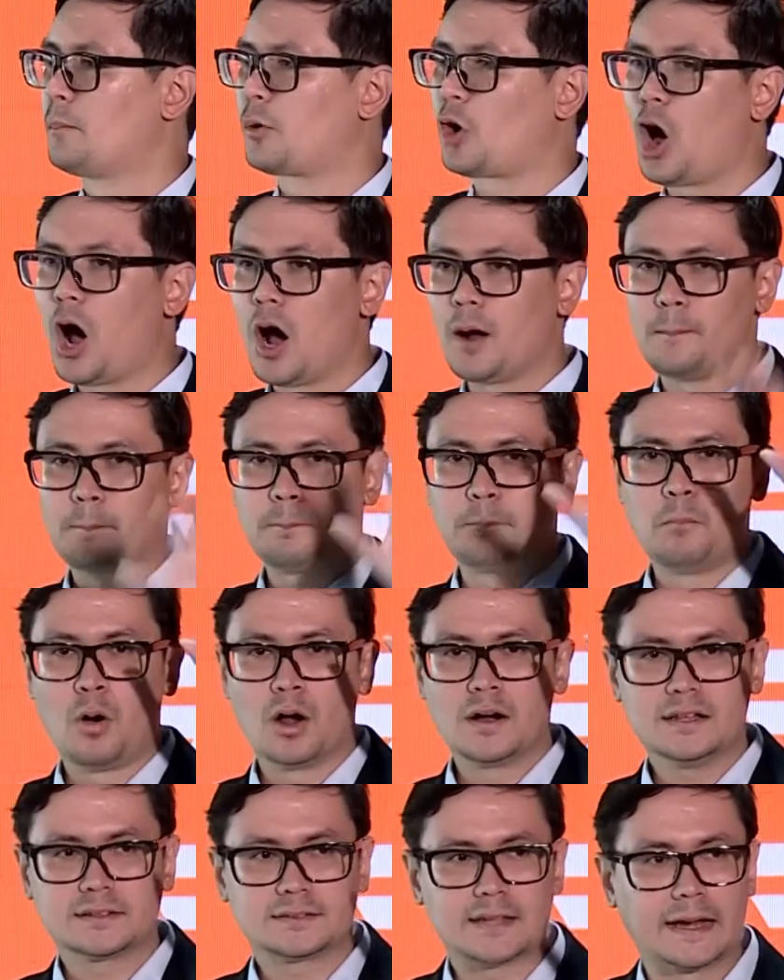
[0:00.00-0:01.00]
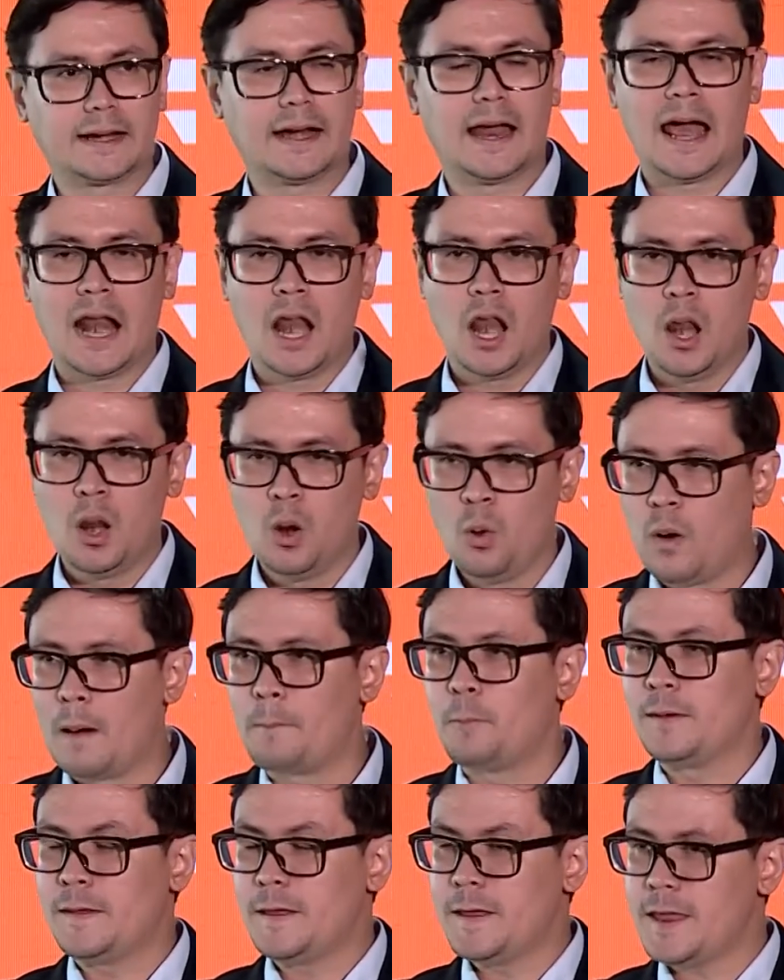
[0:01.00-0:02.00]
เพราะบริษัทอัลลัว
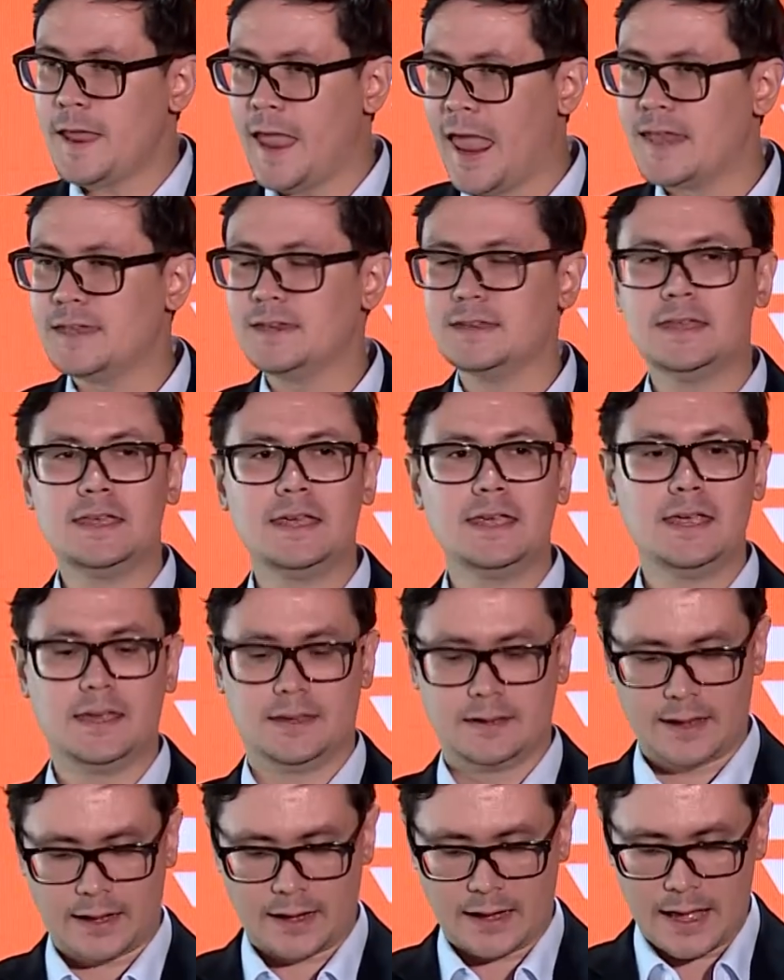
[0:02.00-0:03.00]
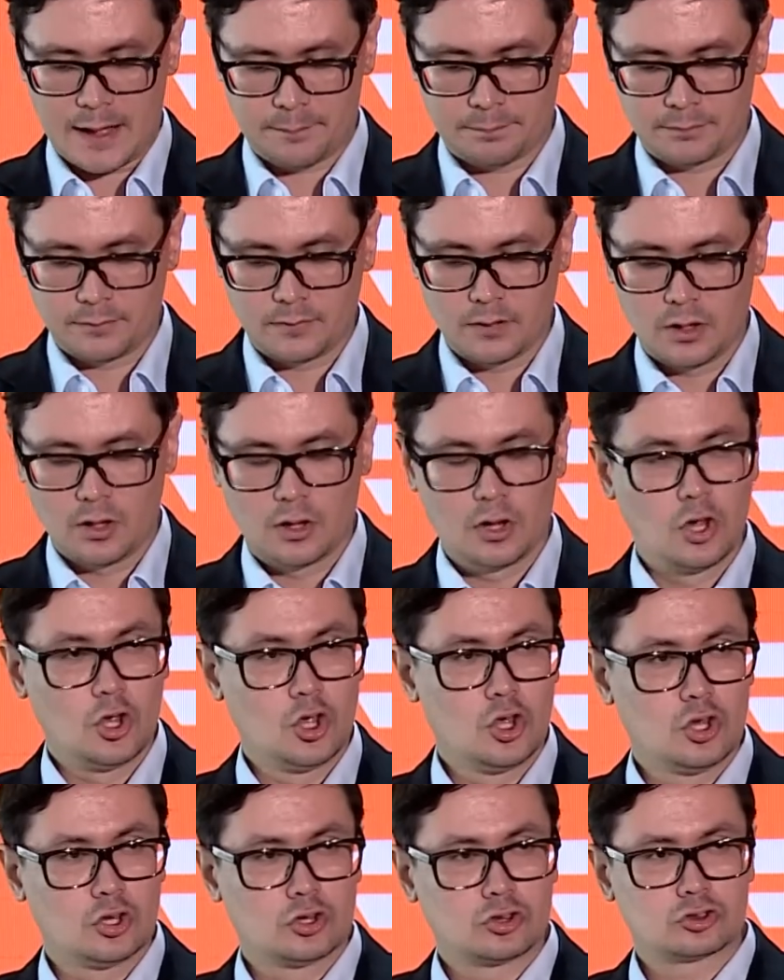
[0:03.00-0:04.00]
พีแอนอีนะครับ
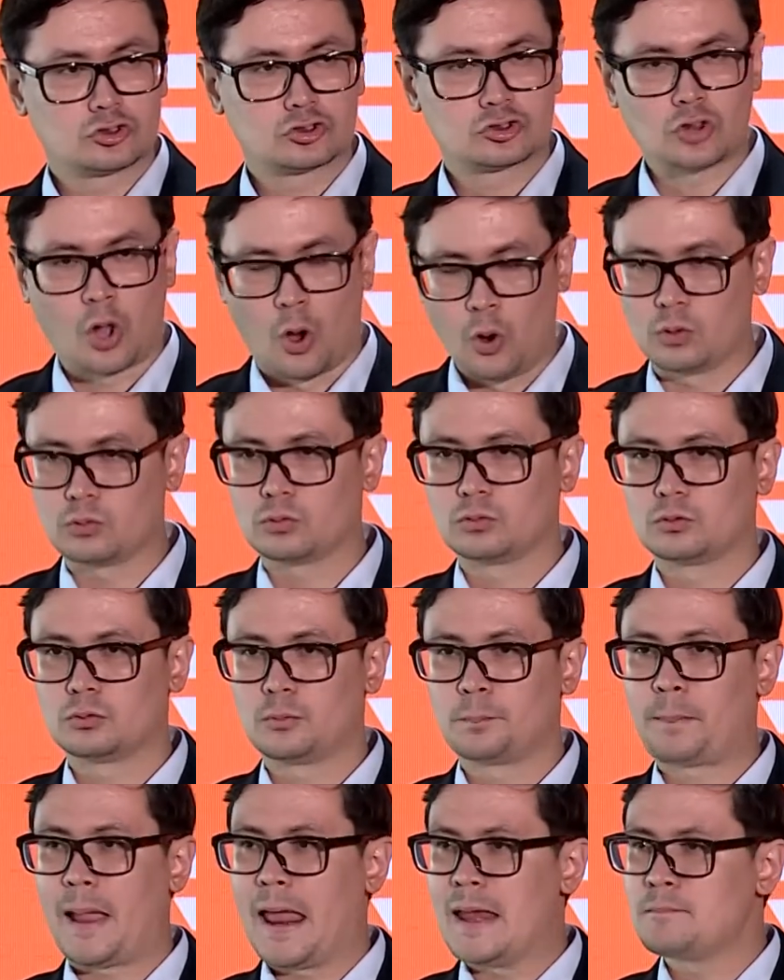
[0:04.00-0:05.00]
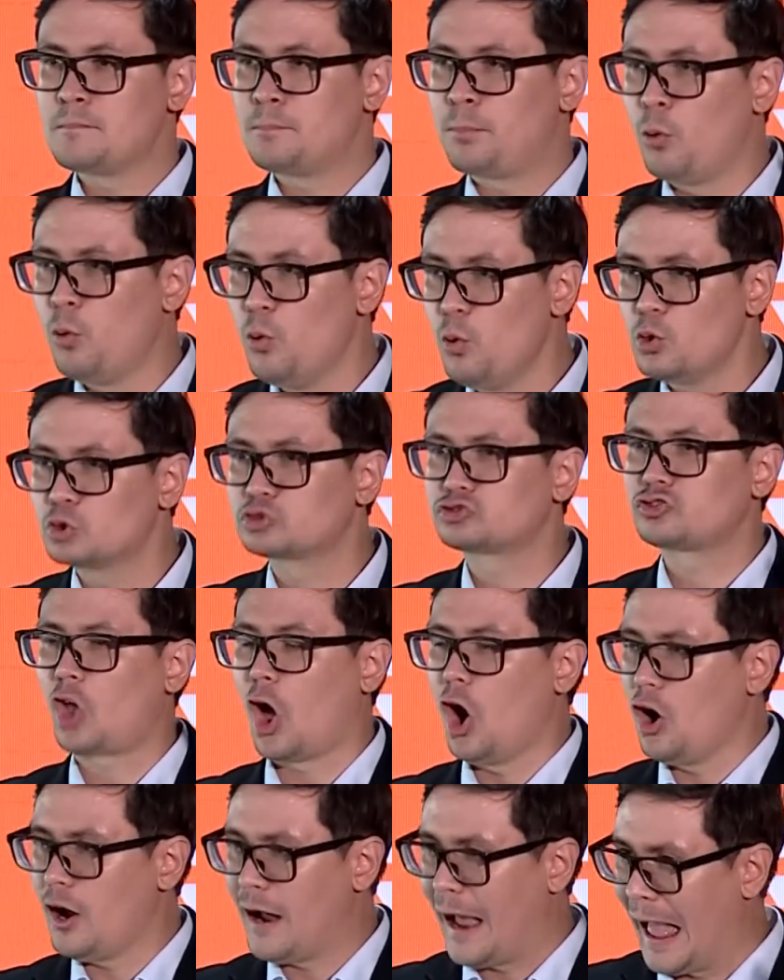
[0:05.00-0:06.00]
ตกเป็นผู้
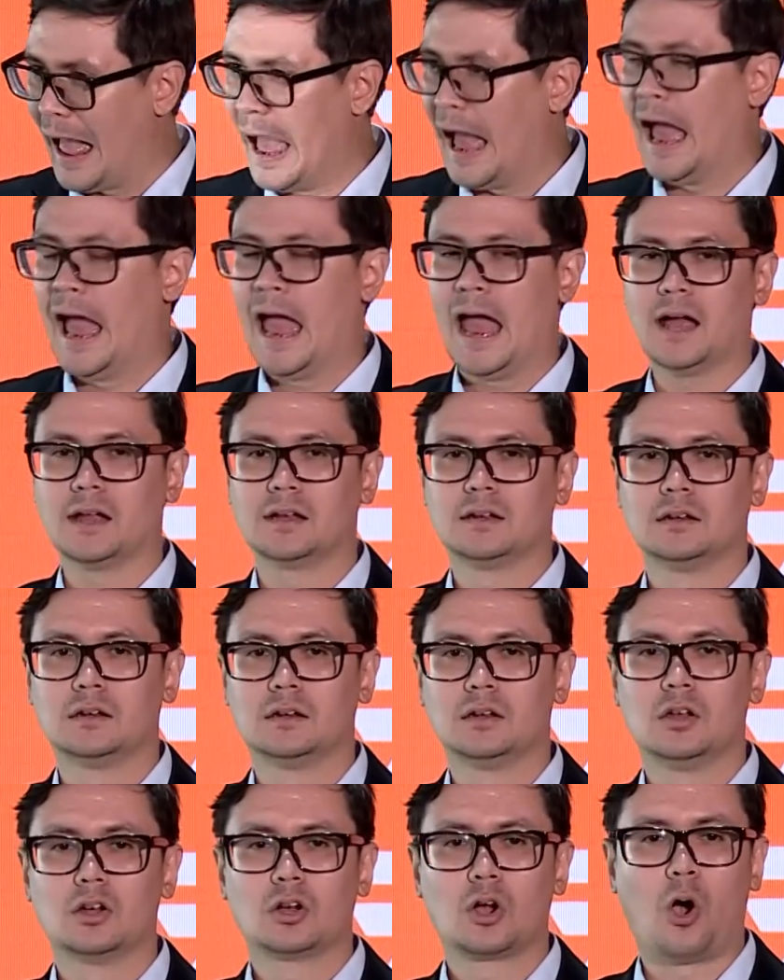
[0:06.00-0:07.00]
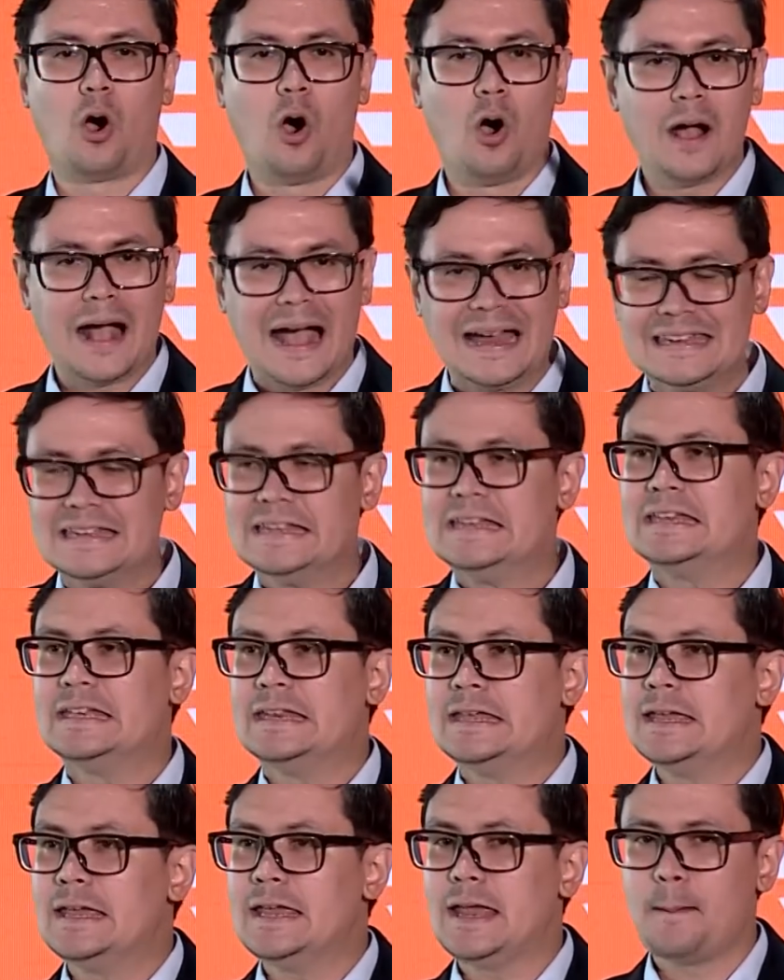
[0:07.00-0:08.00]
ต้องหาของคดี
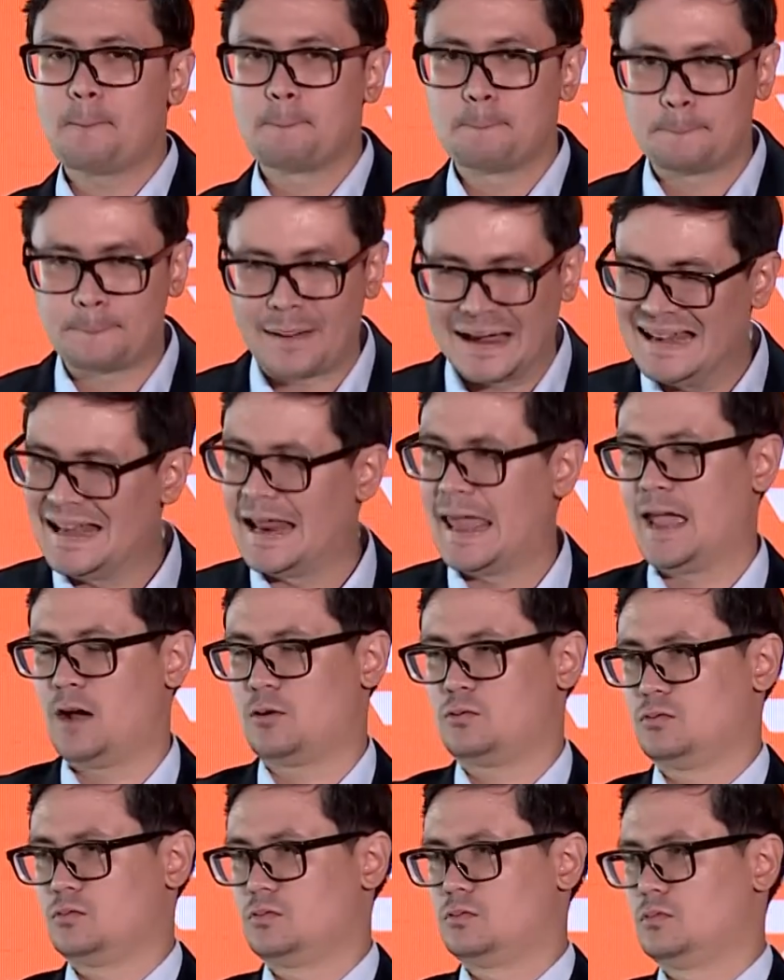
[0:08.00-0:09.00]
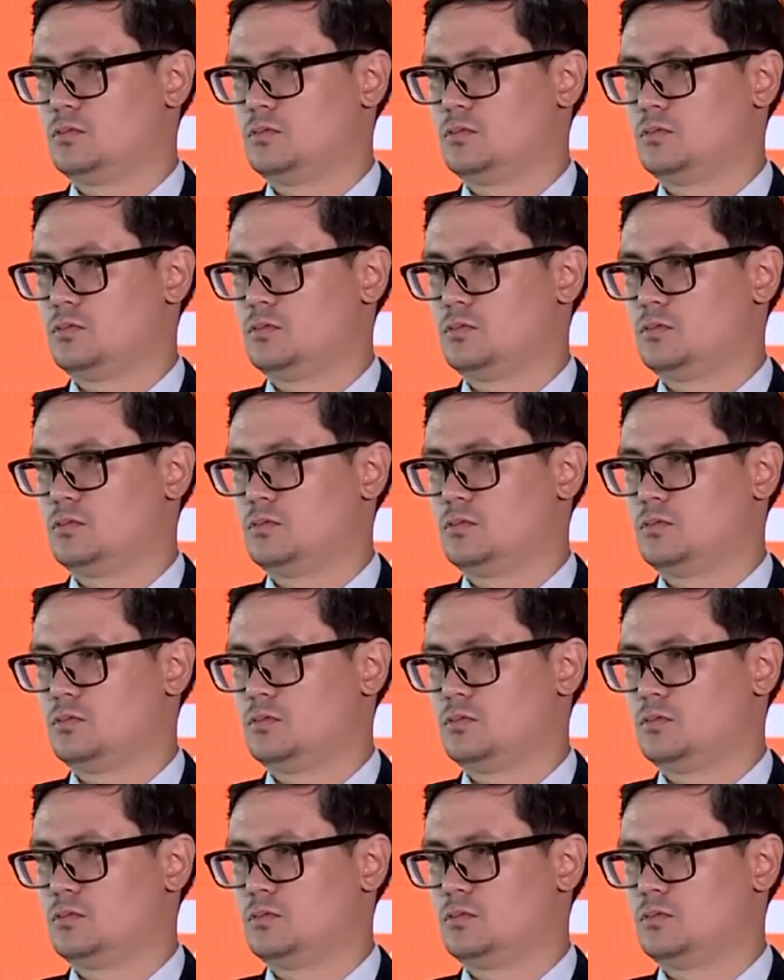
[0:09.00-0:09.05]
นี้ไปแล้ว